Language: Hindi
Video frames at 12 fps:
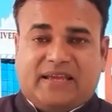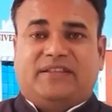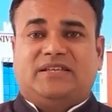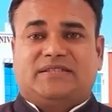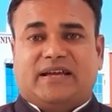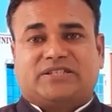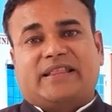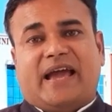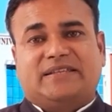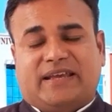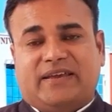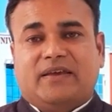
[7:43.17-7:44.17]
की विधि से
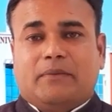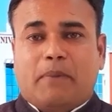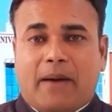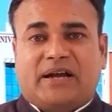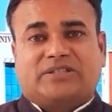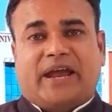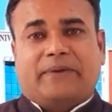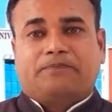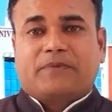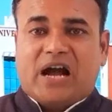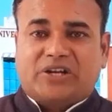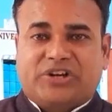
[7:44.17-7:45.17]
अष्टाध्यायी से महाभाष्य
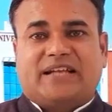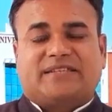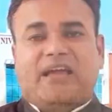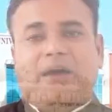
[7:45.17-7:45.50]
काशिका से